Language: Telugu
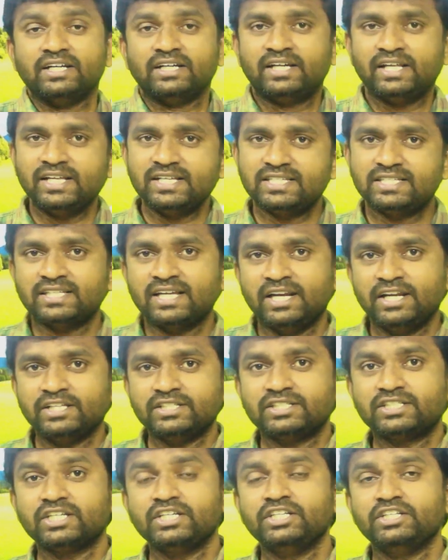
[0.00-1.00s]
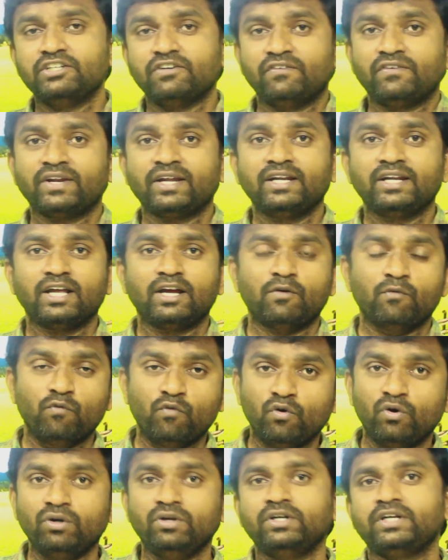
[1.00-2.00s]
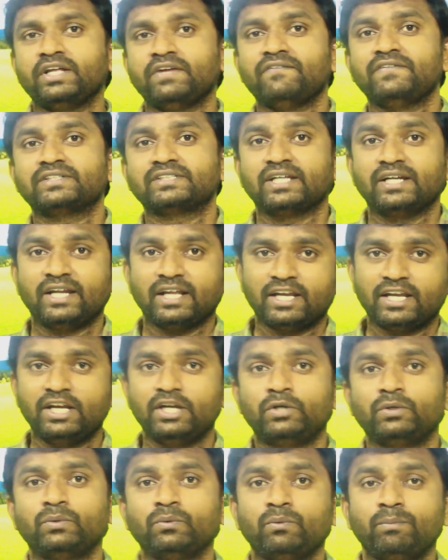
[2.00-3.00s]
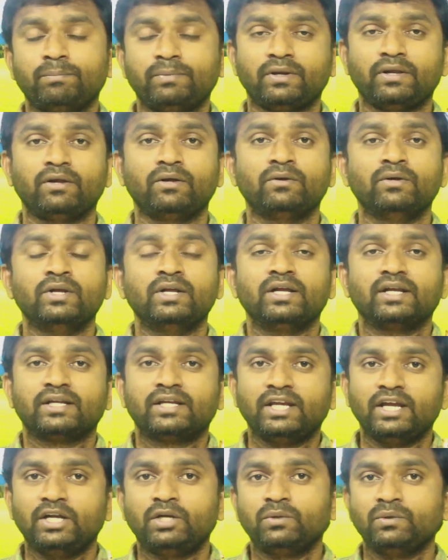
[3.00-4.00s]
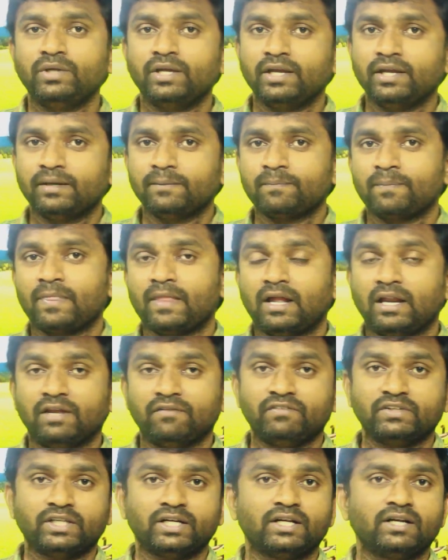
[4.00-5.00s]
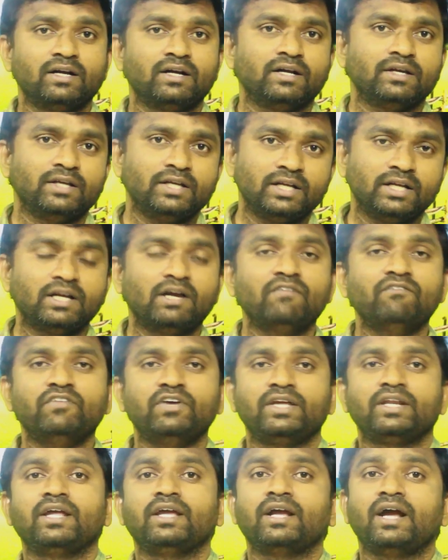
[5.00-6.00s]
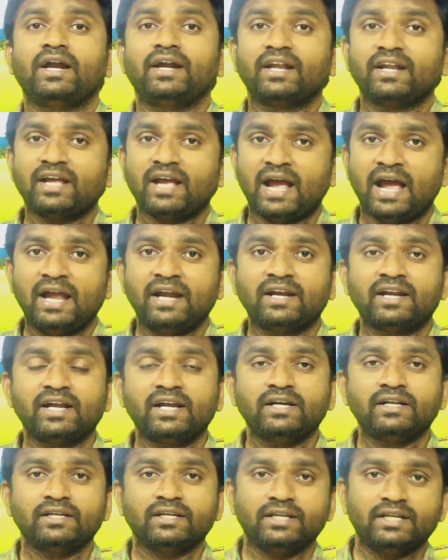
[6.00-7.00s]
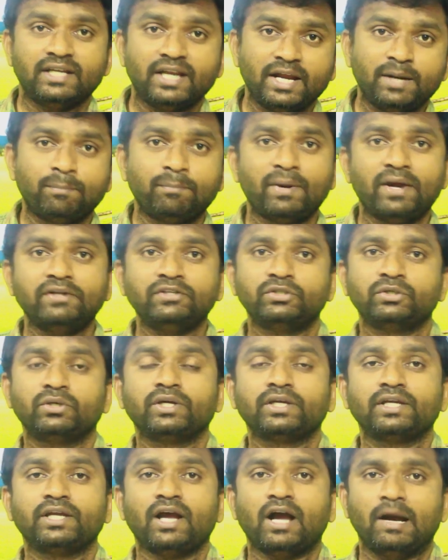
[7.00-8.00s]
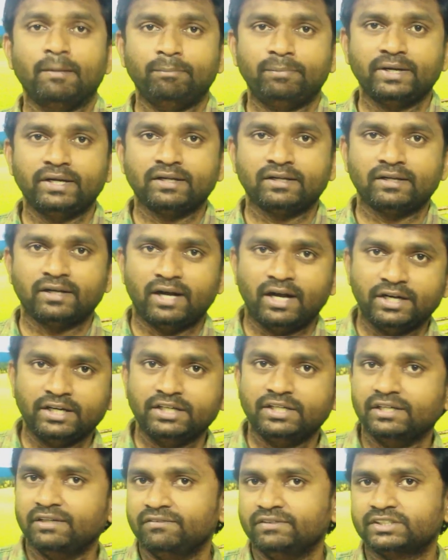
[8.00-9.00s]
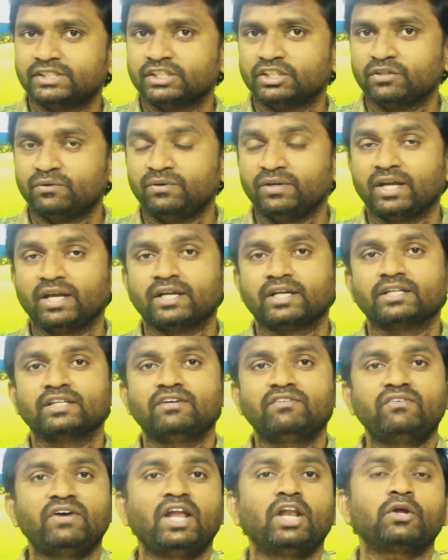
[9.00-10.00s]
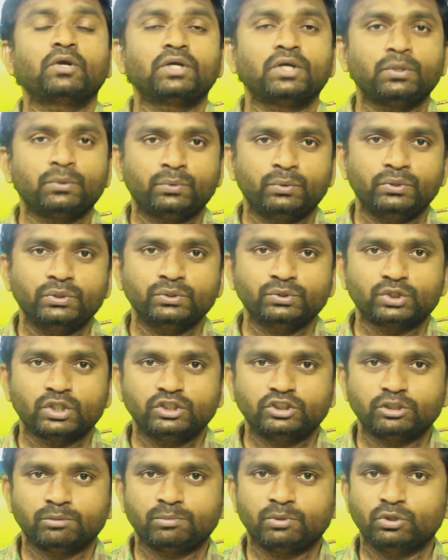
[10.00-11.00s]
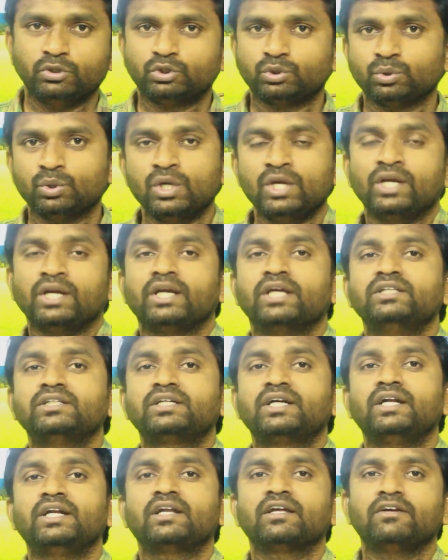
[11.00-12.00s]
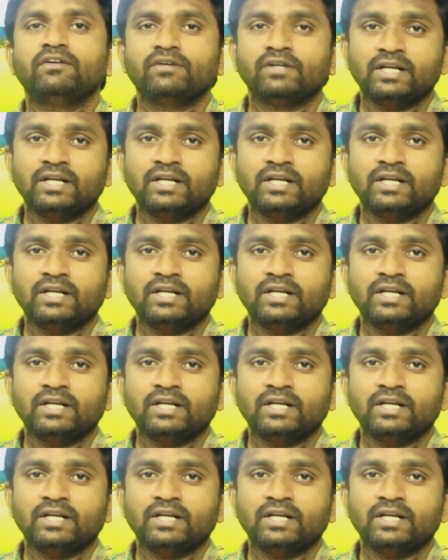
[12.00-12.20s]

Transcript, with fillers: టీసీఎల్ నుంచి ఎవరైనా ఓల్డ్ టీవీస్ అంటే కే టూ ప్రయో కే టూ ఏ అలా విధంగా ఇంకా వేరే అంటే ఆండ్రాయిడ్ ఎయిట్ పాయింట్ జీరోకి అప్డేట్ కాని టీవీస్ అయితే ఉంటాయి కదా వాళ్ళకి ఒక గుడ్ న్యూస్ అని చెప్పుకోవచ్చు ఎందుకంటే